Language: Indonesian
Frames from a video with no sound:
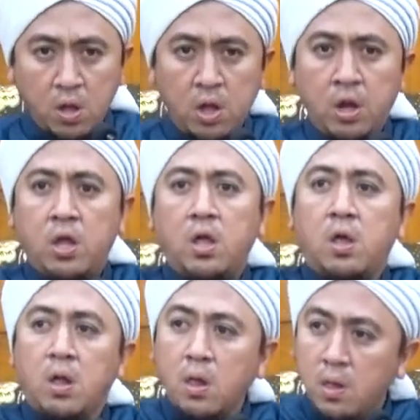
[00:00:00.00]

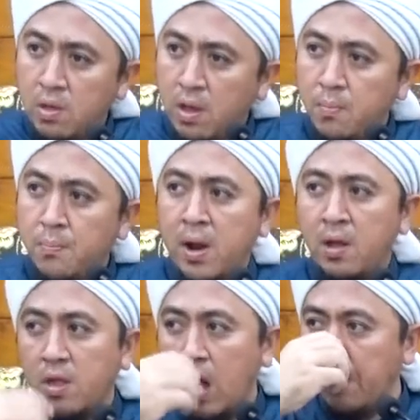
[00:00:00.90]
ini
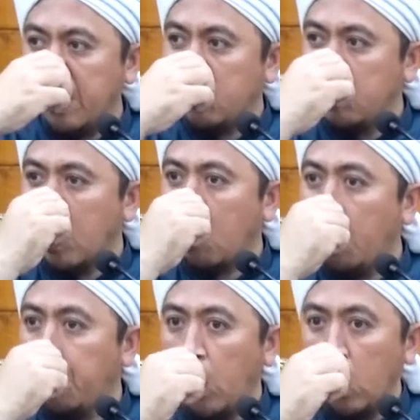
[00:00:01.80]
para sahabat sudah
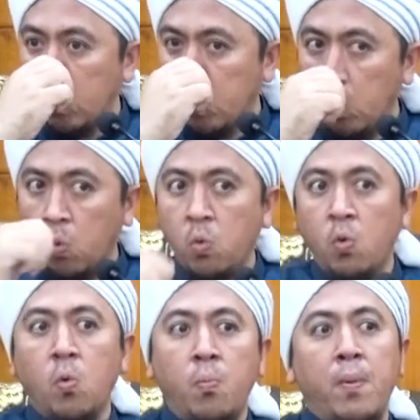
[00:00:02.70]
kumpul untuk
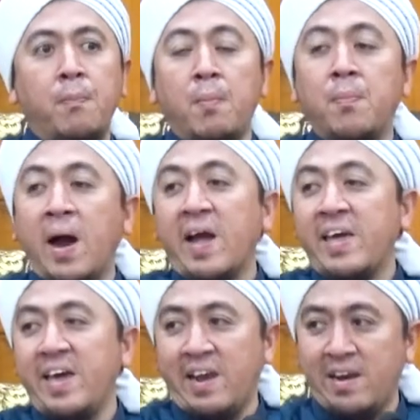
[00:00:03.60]
nunggu
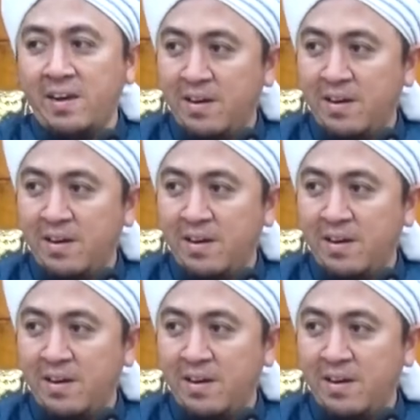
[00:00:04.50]
pembagian